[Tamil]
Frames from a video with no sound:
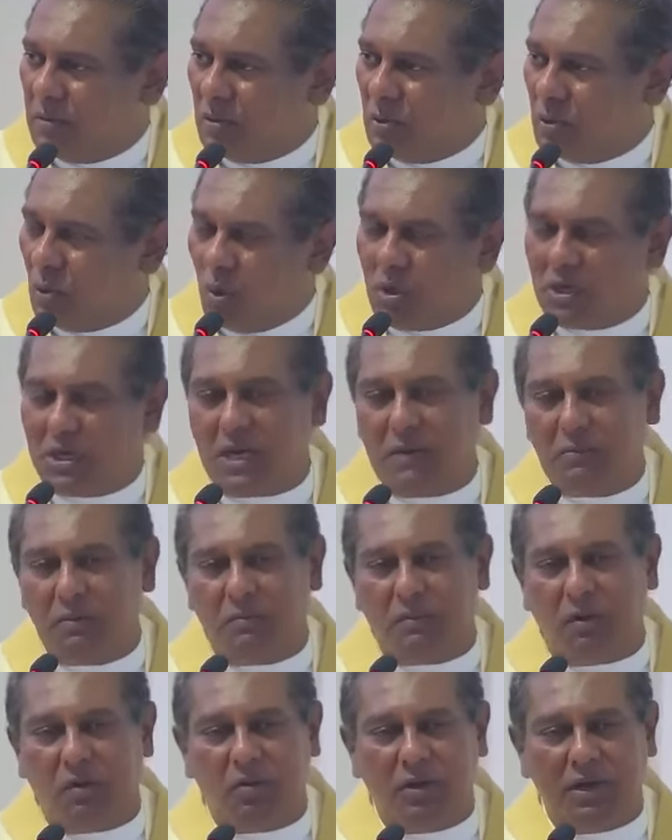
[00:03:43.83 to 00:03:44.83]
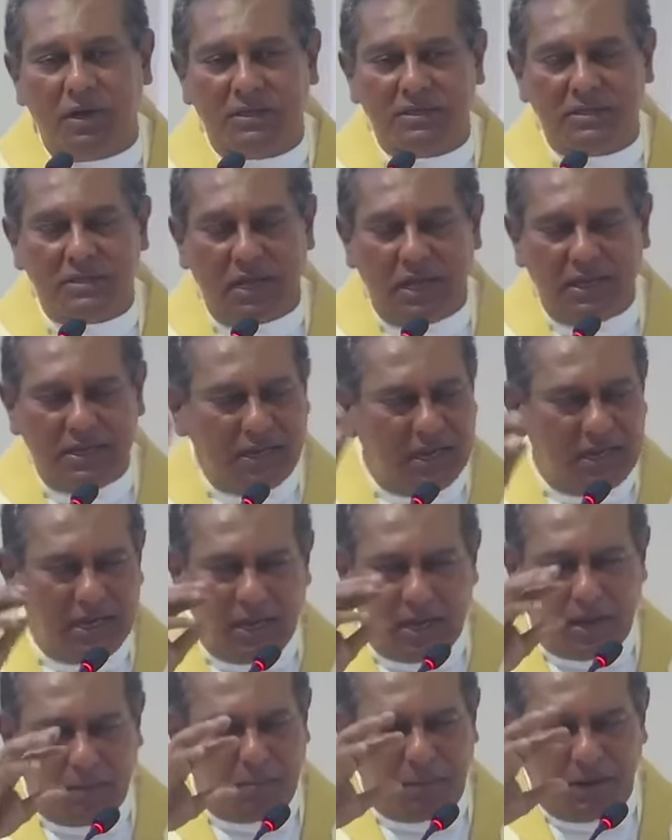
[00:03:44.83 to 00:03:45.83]
தோற்றமும் அவருடைய
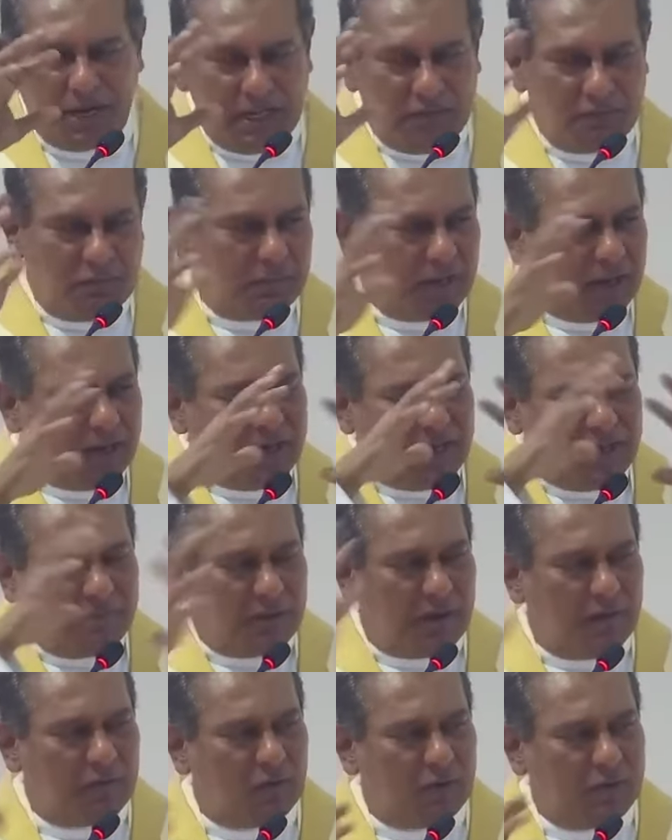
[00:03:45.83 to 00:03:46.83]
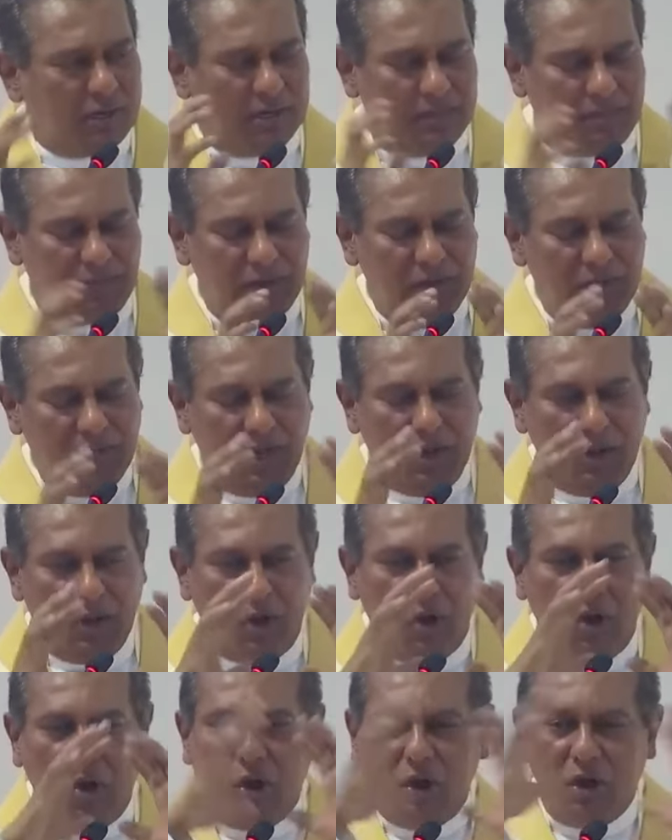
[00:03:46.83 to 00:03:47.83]
எல்லா பணிவும் எல்லாம் அவருடைய
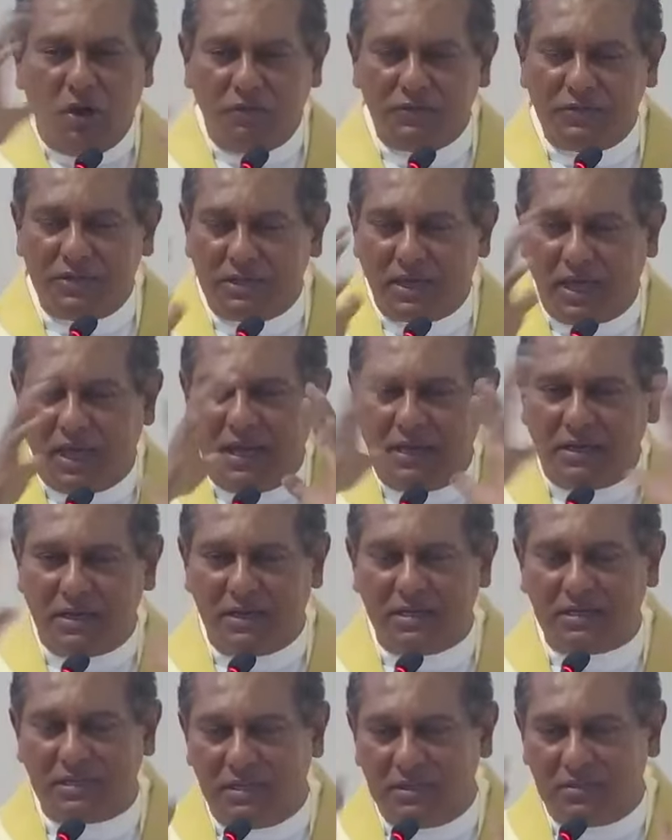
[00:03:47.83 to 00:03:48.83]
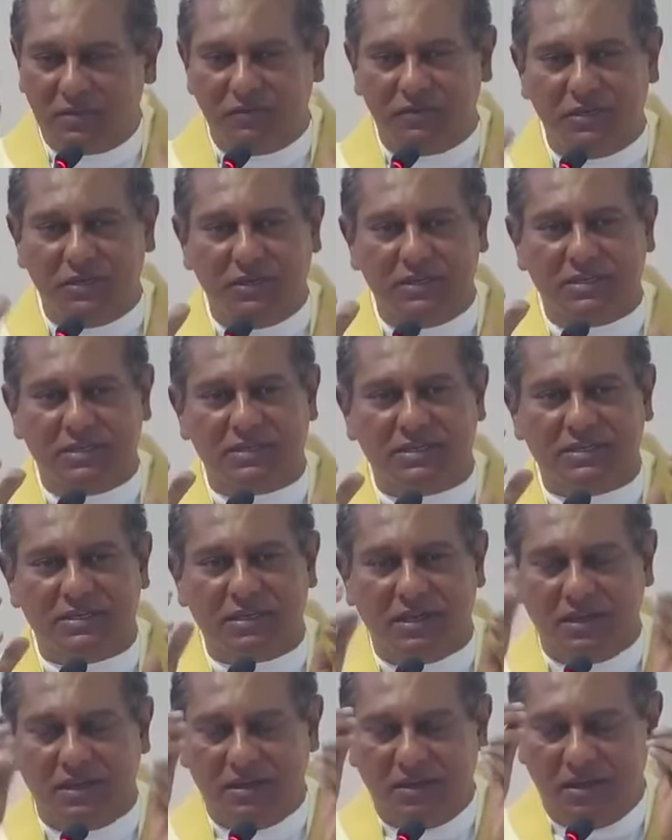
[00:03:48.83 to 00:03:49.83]
ஆல் ஆஃப் தி கேரக்டரிஸ்டிக்ஸ் ஆஃப் ஜீசஸ்
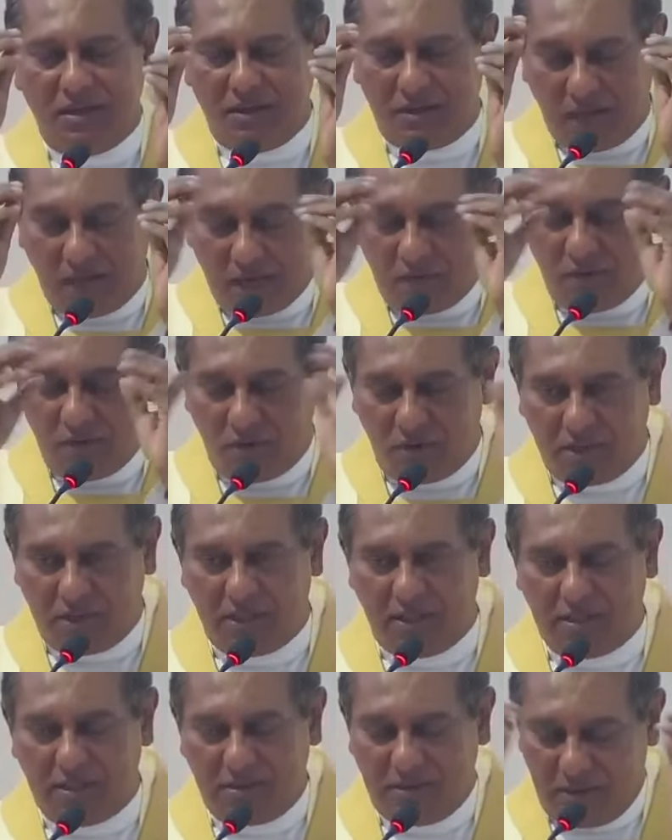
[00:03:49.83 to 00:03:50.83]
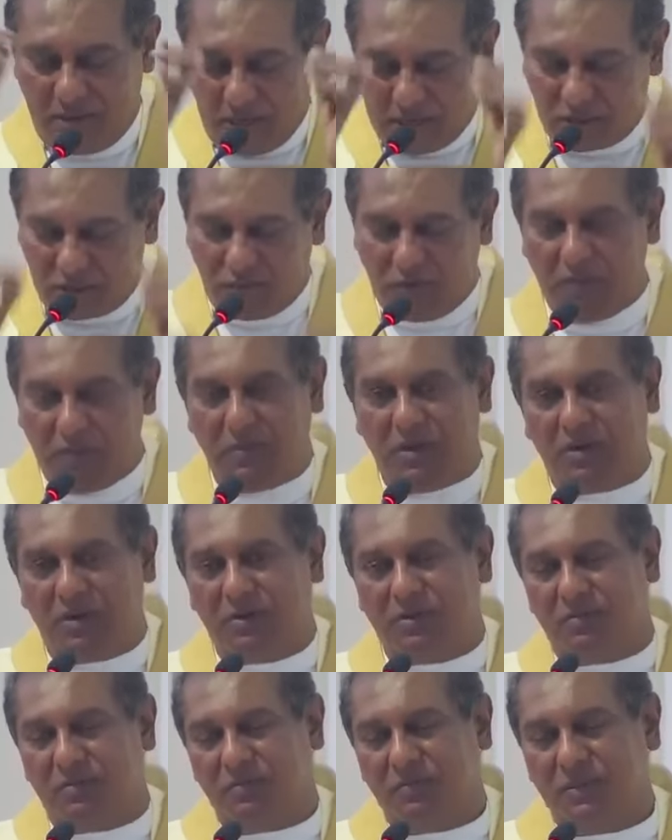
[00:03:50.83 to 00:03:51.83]
கடவுளோட இயேசுவிடம்
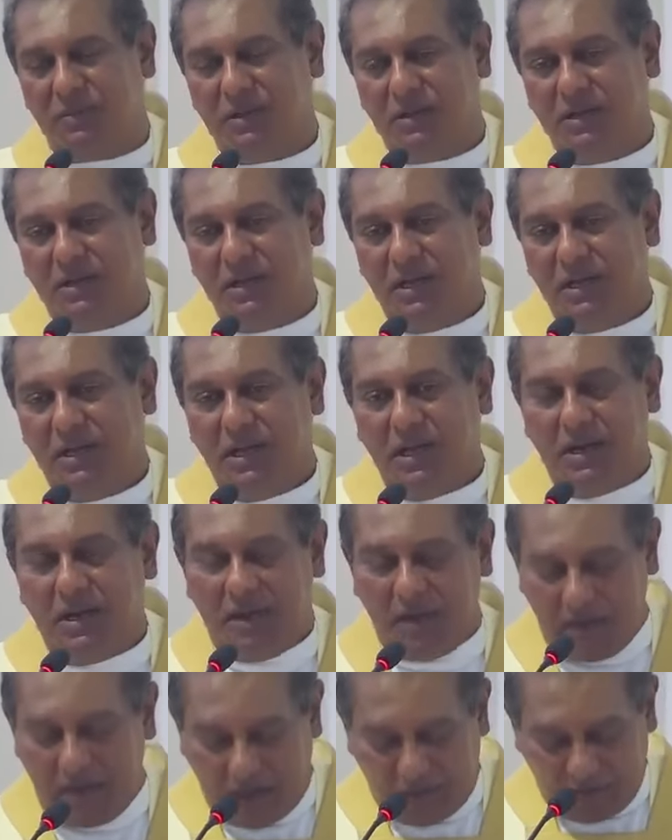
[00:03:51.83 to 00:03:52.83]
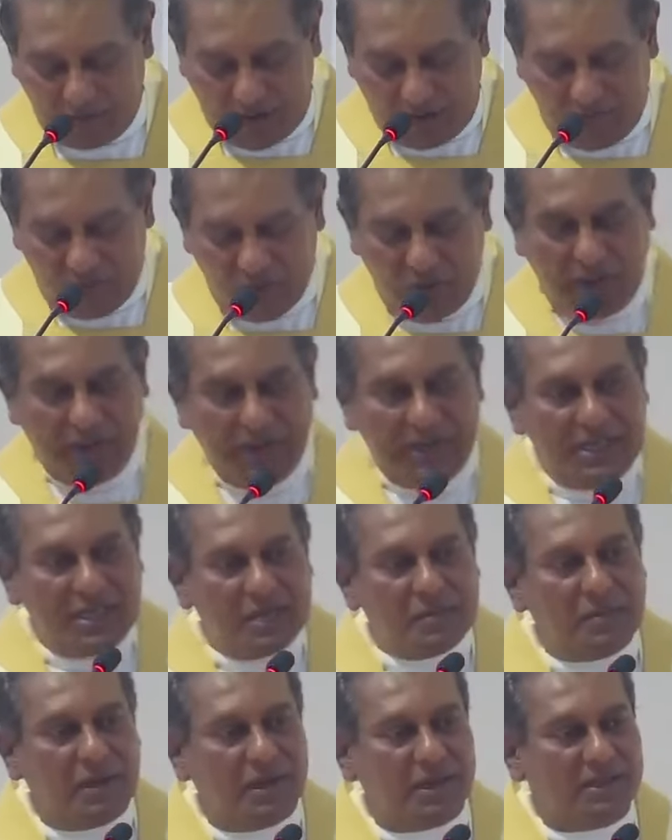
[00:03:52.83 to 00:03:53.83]
இருக்கும் ஏனென்றால் அவர் அவ்வளோ
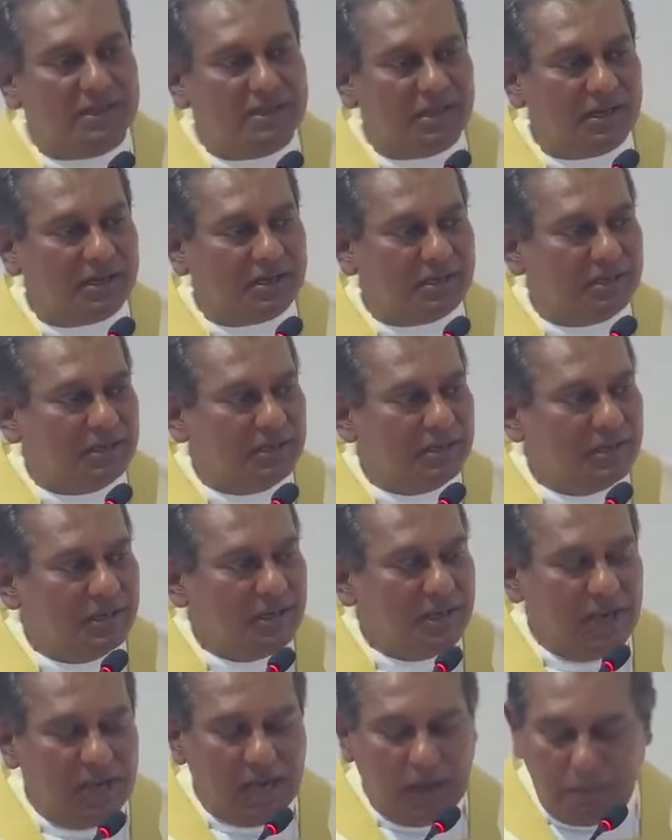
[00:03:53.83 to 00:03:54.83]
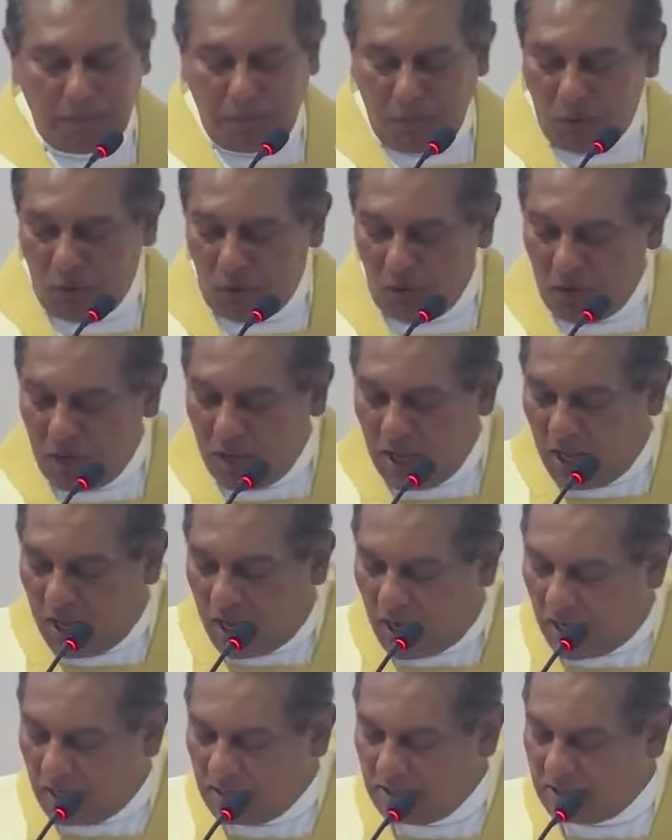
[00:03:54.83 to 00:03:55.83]
ஐக்கியமாக இருந்தார் அப்போது
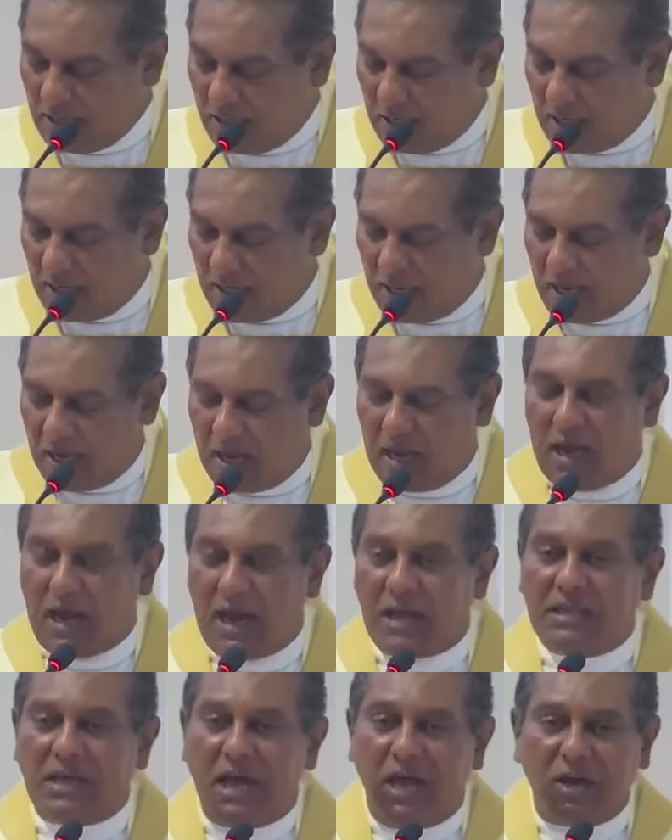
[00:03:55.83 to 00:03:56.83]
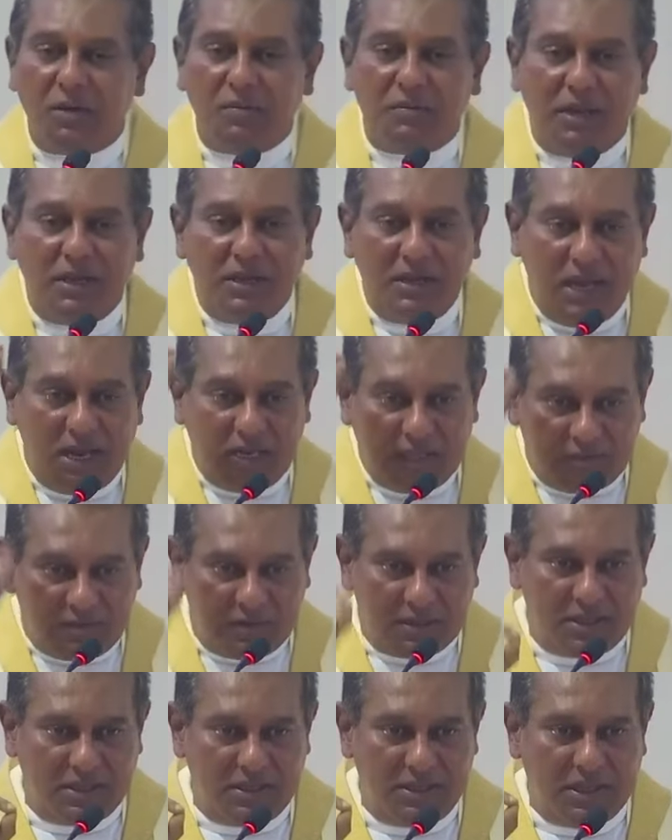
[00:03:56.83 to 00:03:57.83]
அந்த ஆதாரம் எங்கேருந்து
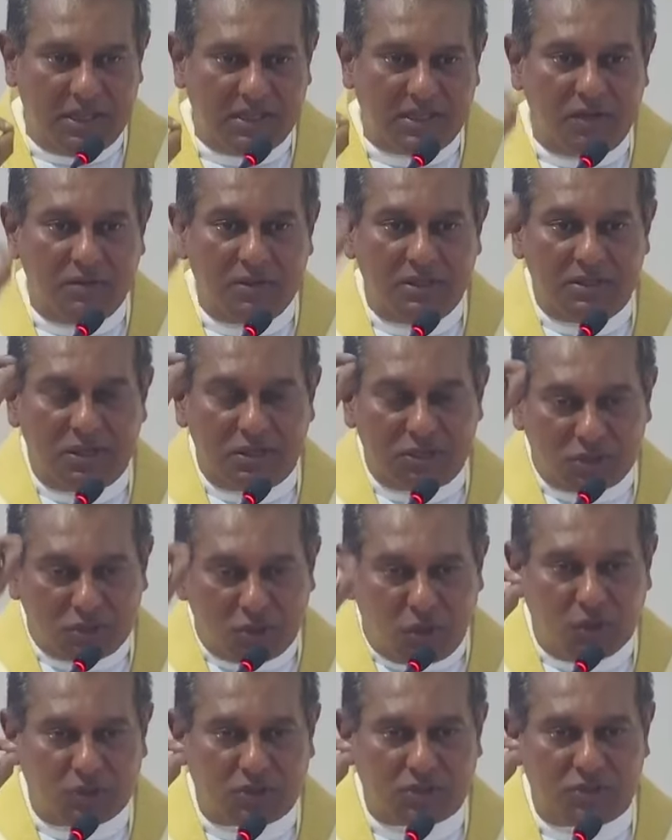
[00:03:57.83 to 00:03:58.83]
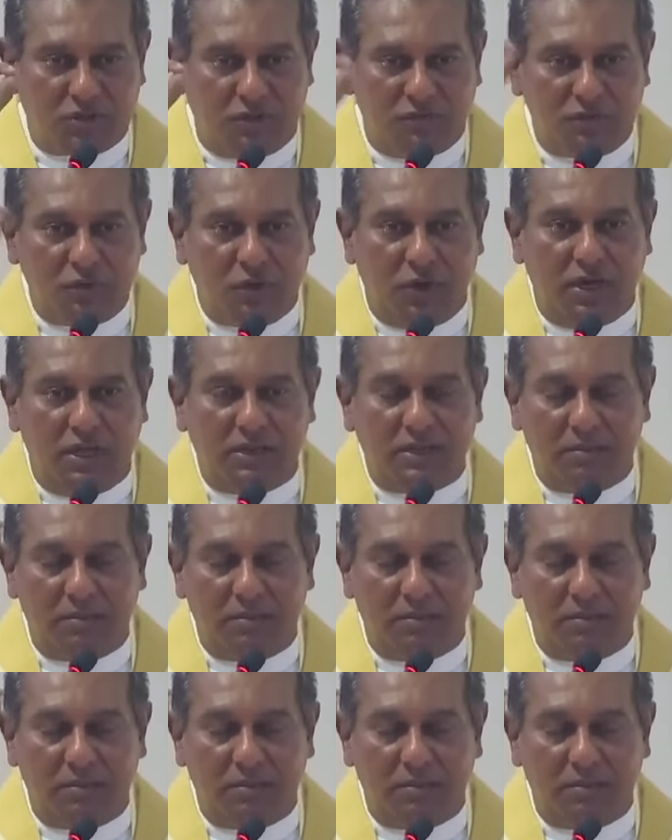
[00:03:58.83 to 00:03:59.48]
வந்தது அதாவது த சாஸ் ஆஃப் ஜாய் அந்த